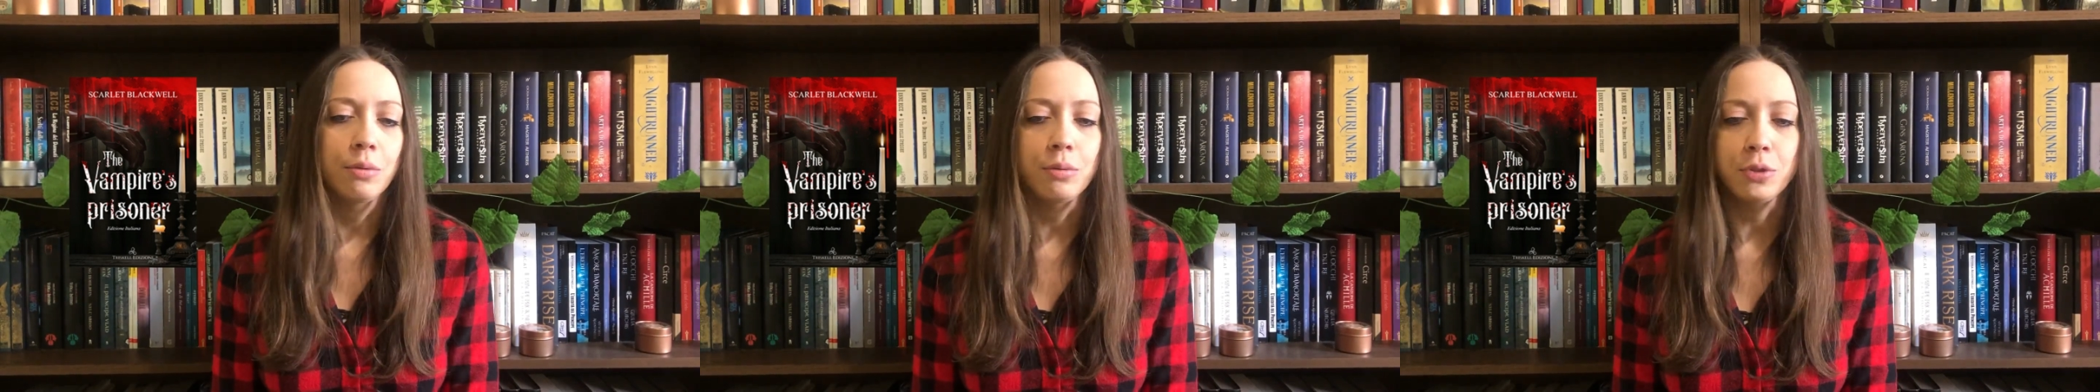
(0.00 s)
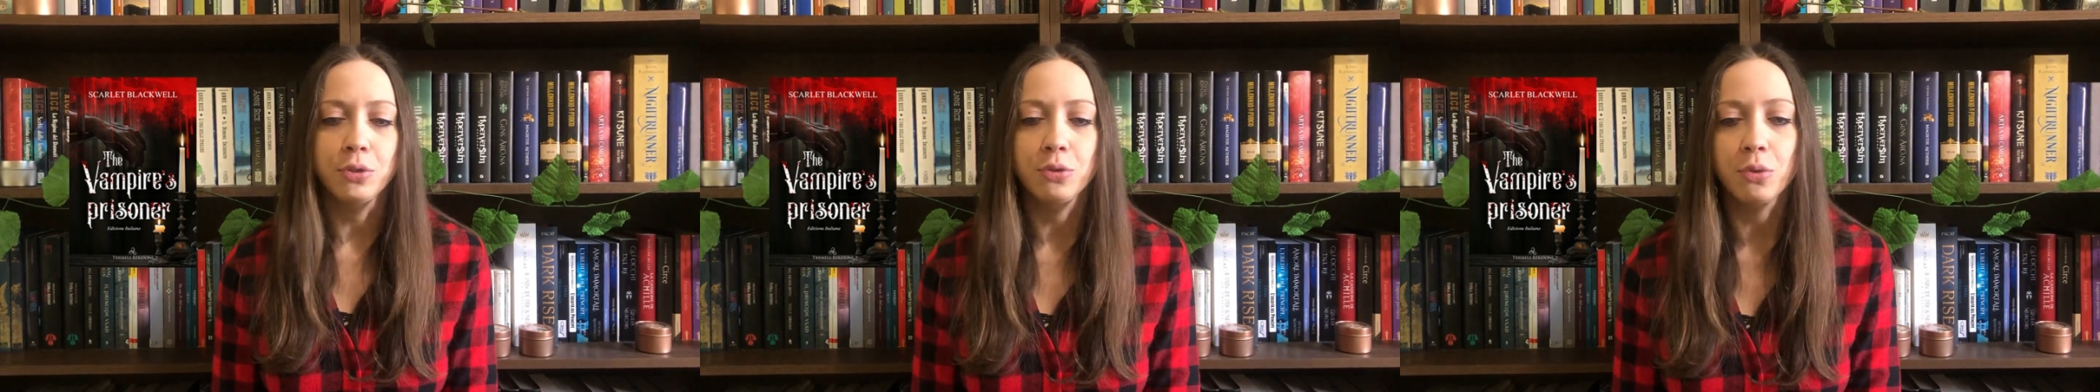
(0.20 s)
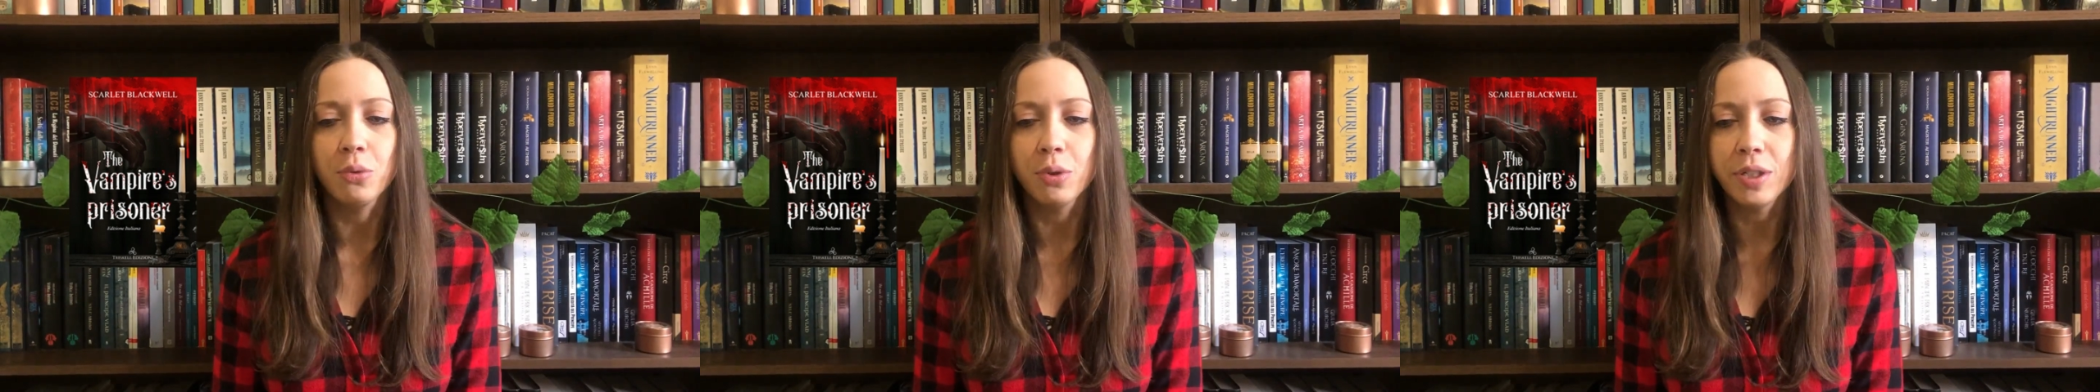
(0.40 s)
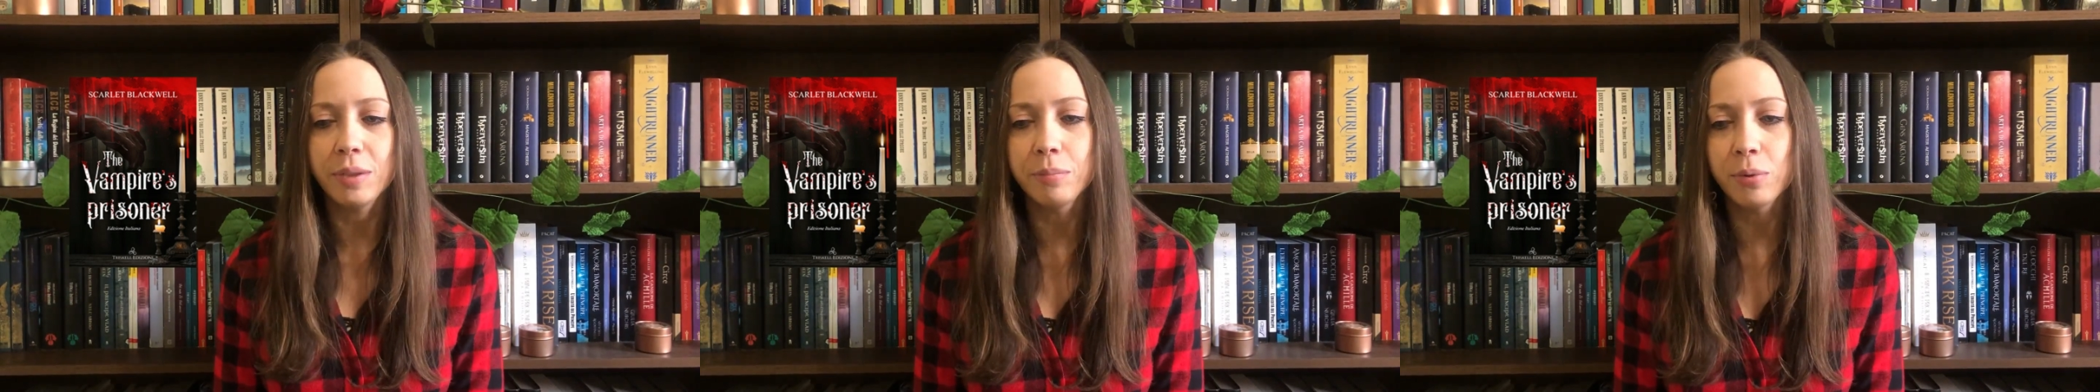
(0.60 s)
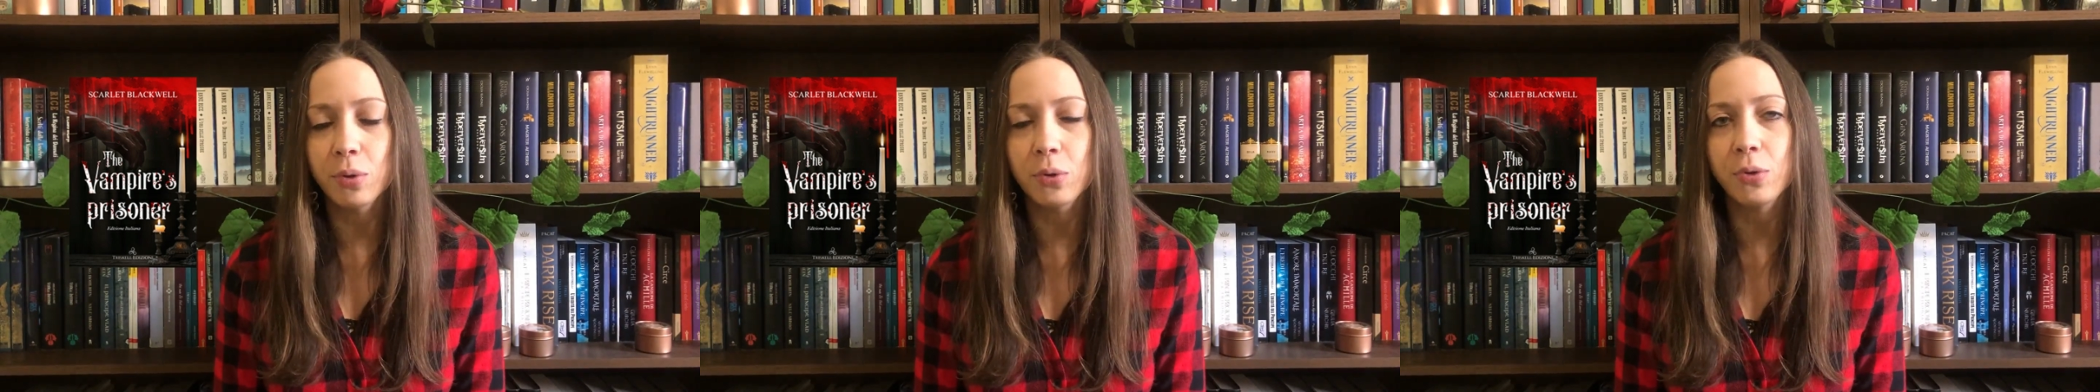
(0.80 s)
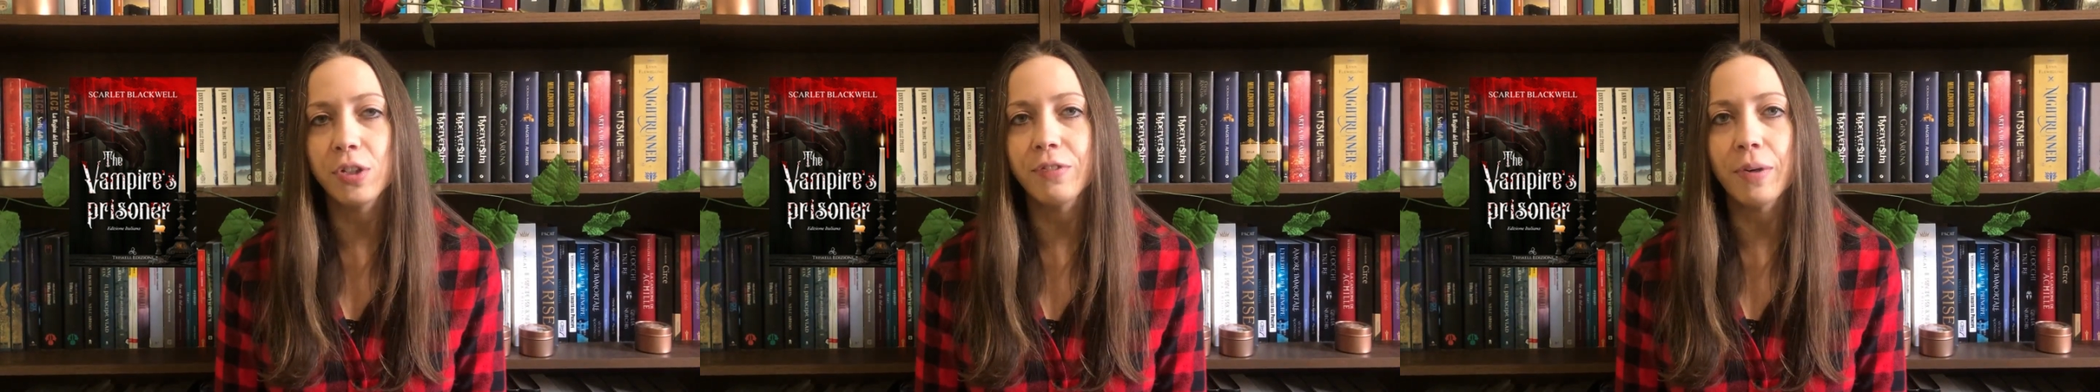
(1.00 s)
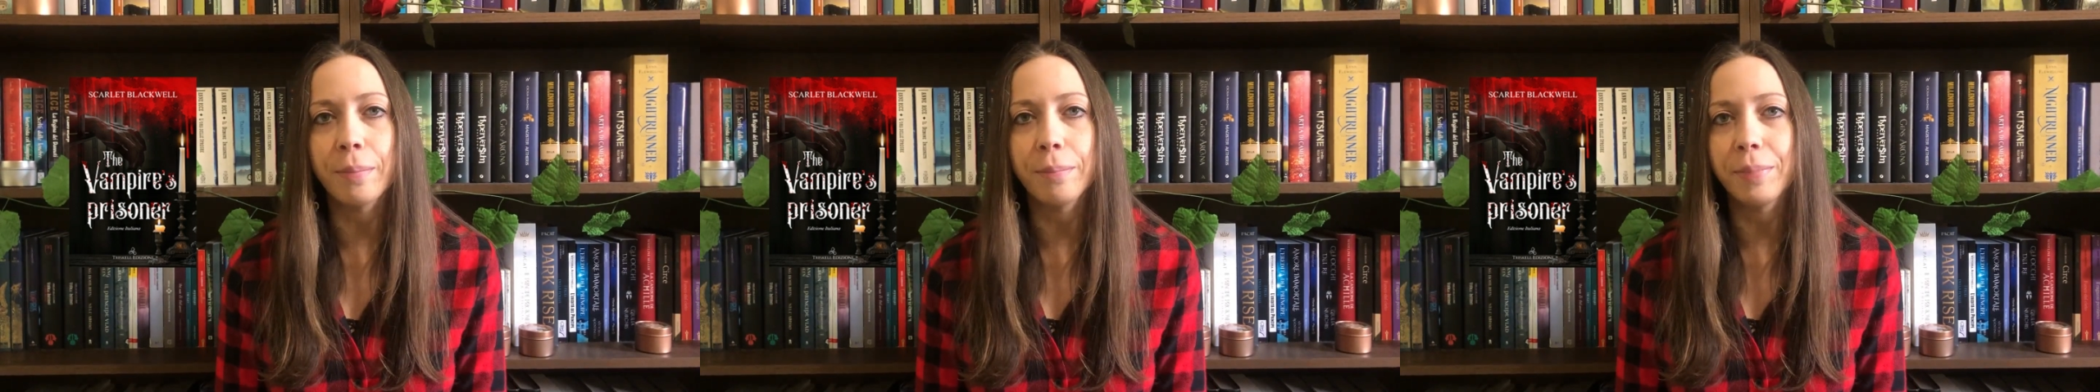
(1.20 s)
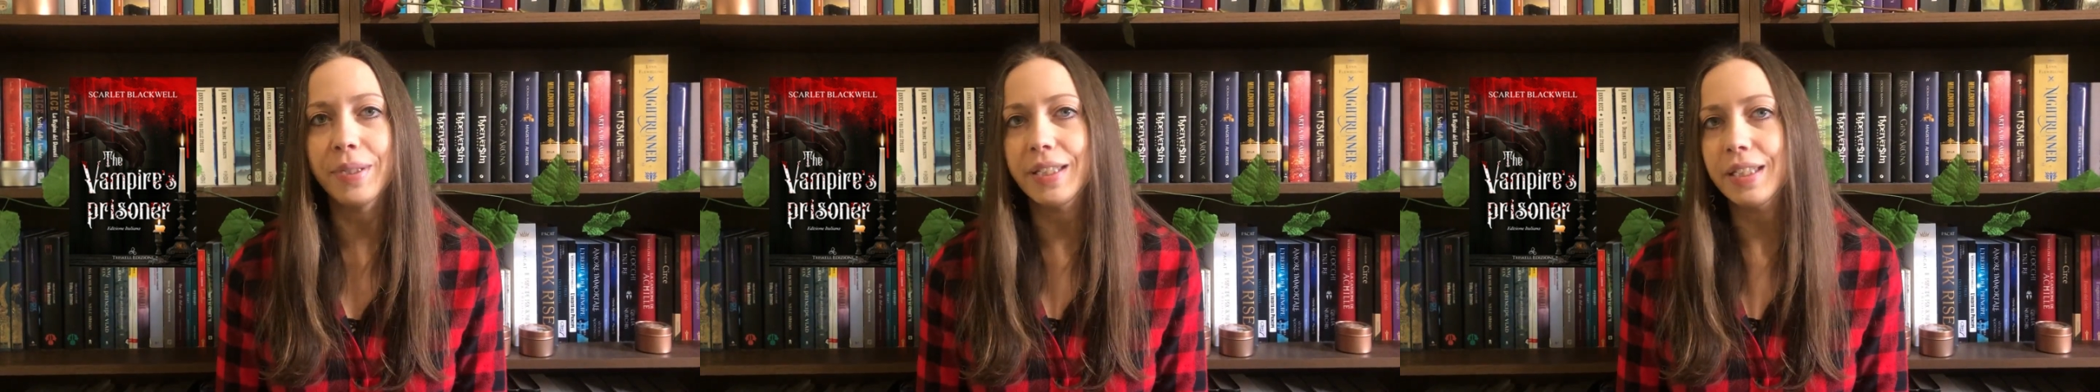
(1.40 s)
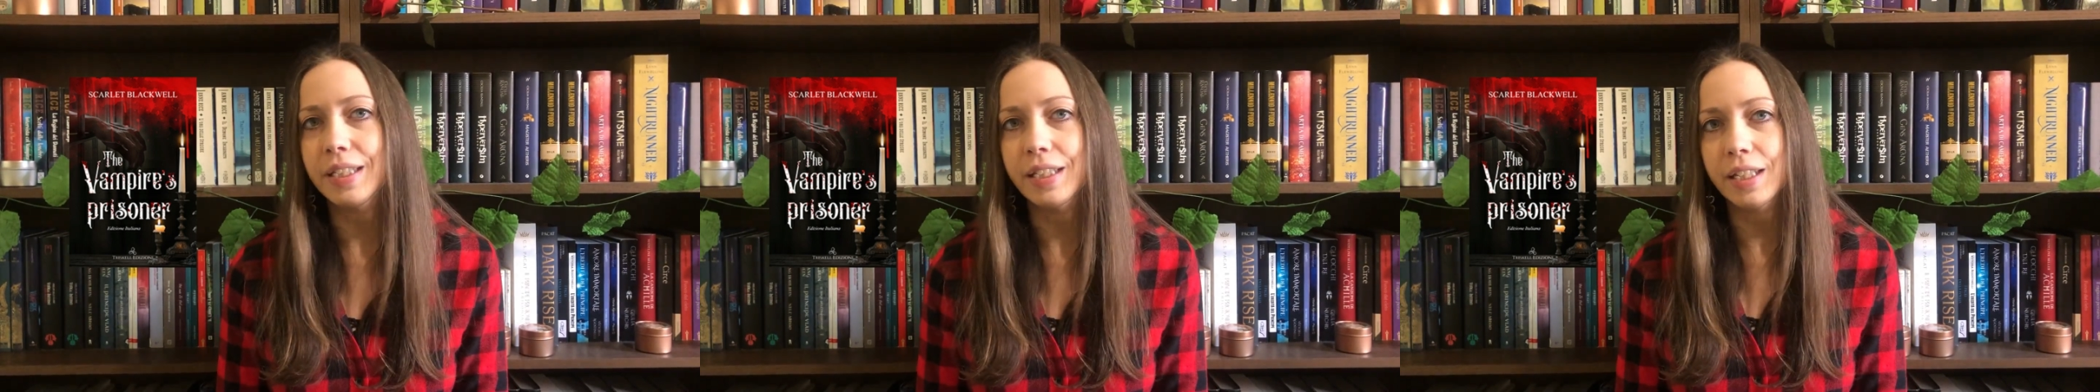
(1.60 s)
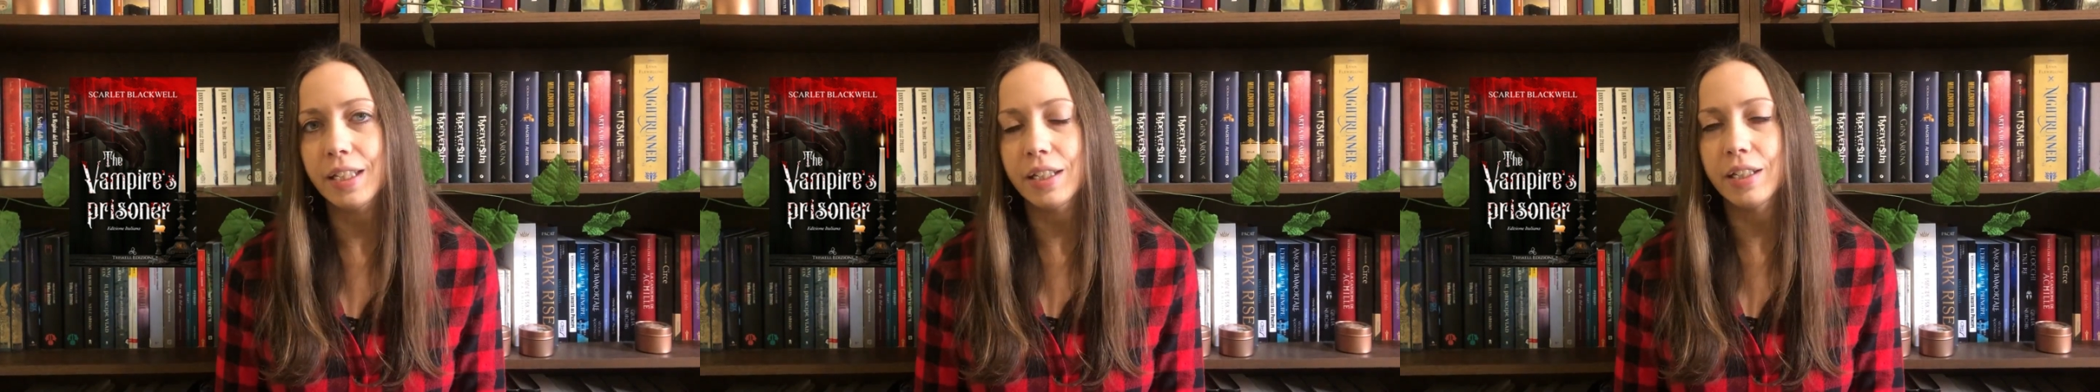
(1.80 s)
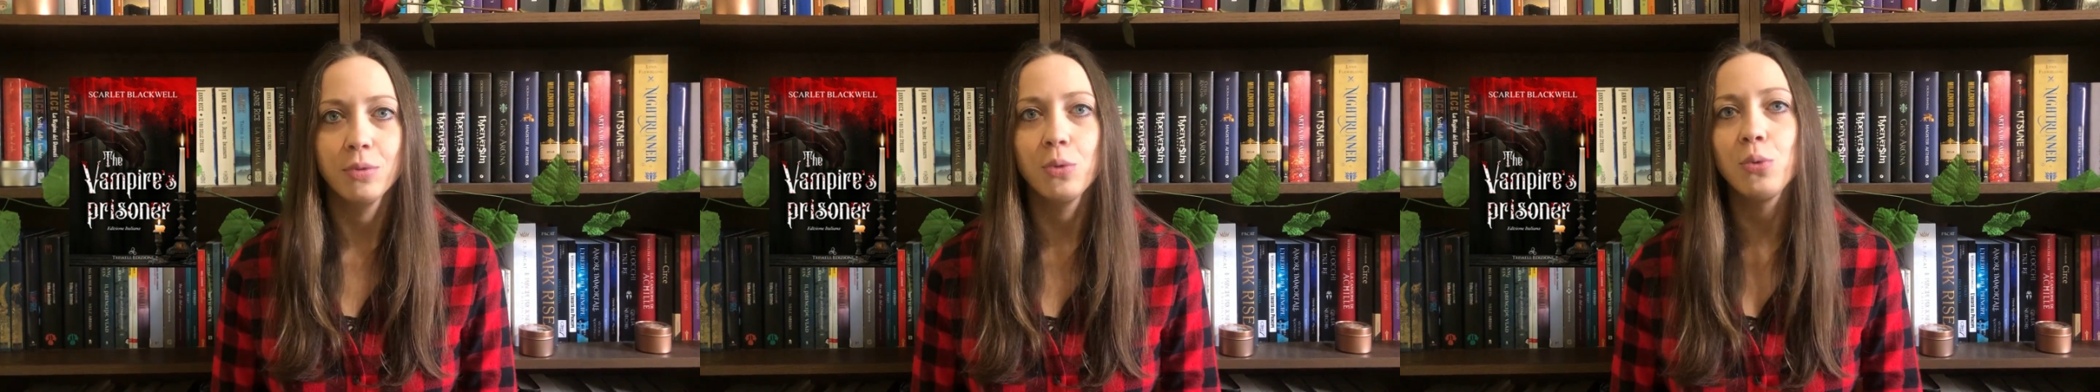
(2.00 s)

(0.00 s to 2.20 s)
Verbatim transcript: questo libro con i vampiri,